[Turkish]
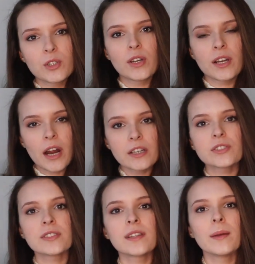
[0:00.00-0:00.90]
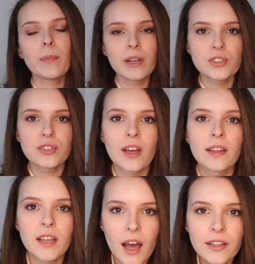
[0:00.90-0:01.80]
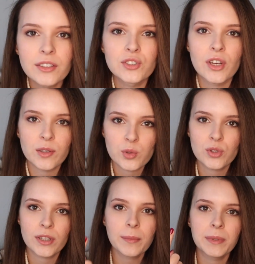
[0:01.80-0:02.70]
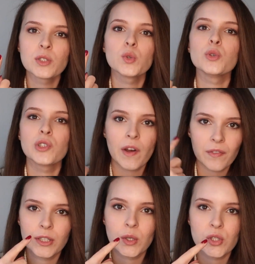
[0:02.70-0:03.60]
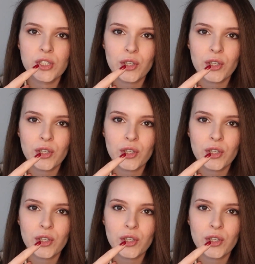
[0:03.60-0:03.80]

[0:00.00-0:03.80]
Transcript: video ile karşınızdayım. Başlıktan da anlayacağınız üzere bir soru cevap videosu